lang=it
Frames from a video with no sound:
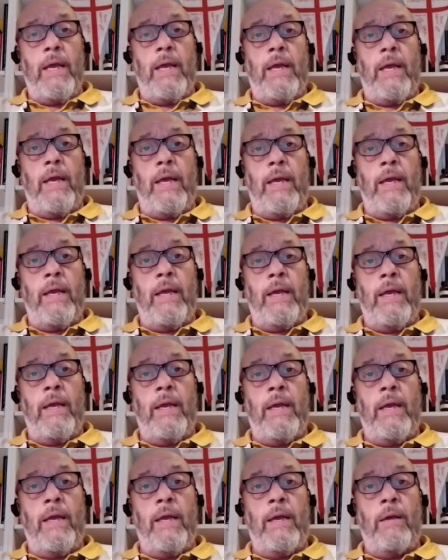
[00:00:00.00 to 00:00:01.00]

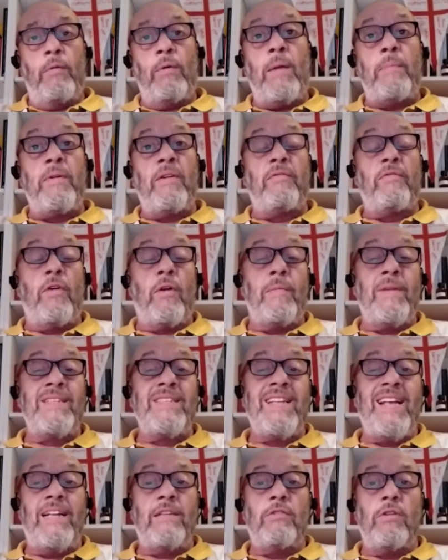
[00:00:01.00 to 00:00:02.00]
eh, una performance
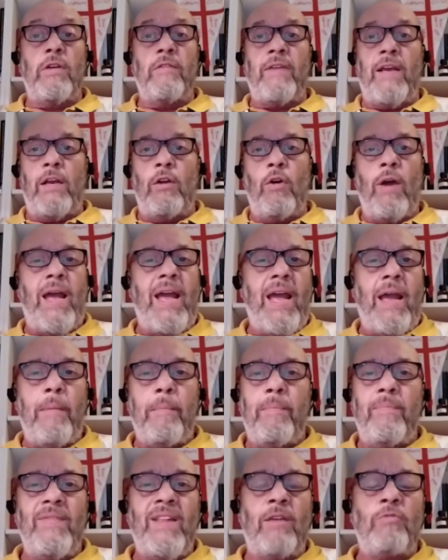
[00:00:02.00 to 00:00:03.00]
di alto livello è
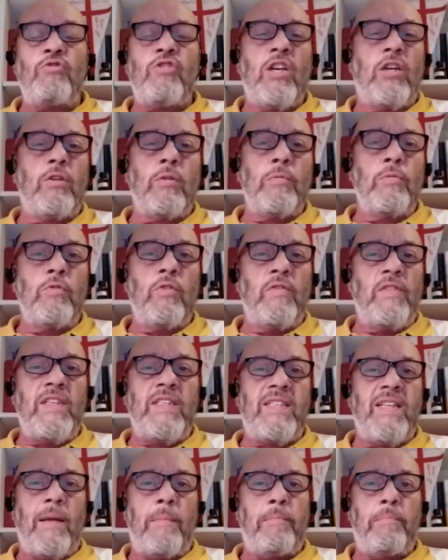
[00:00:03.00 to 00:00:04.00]
da un certo punto di
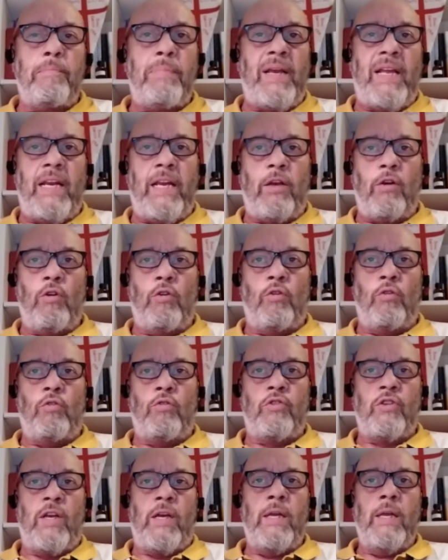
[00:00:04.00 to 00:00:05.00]
vista
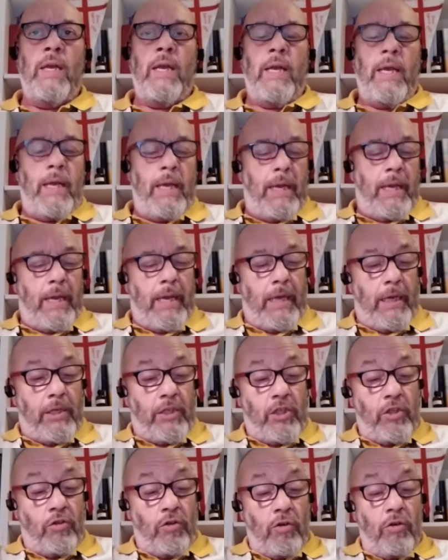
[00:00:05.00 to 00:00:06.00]
pericolosa. E
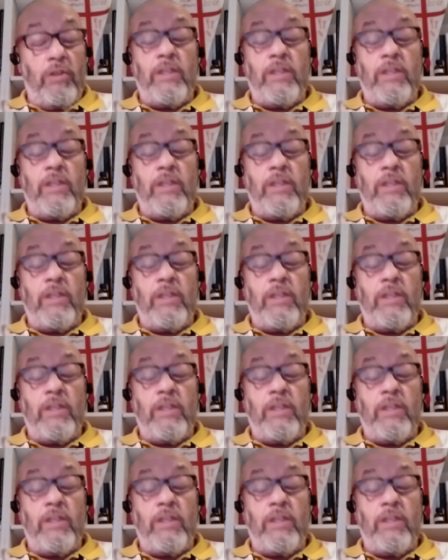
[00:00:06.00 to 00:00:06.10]
ci sono